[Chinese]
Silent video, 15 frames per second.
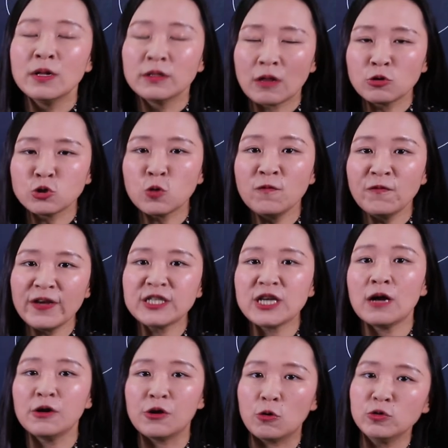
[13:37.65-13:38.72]
当中非
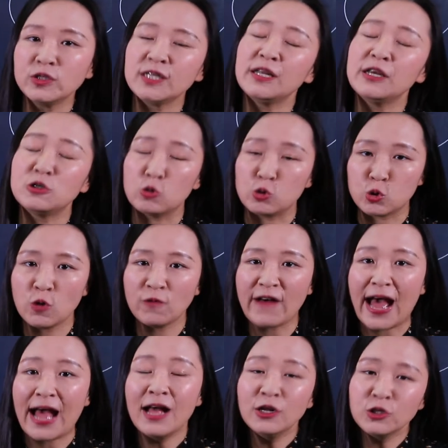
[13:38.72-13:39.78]
常流行的一种说
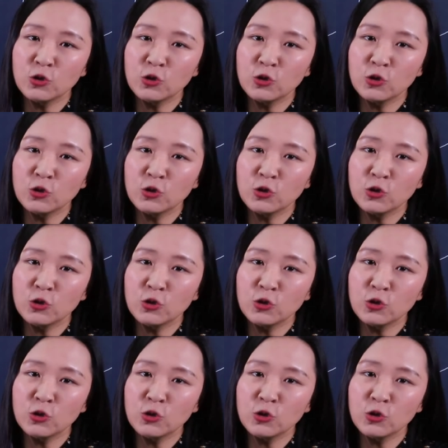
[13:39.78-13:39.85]
法，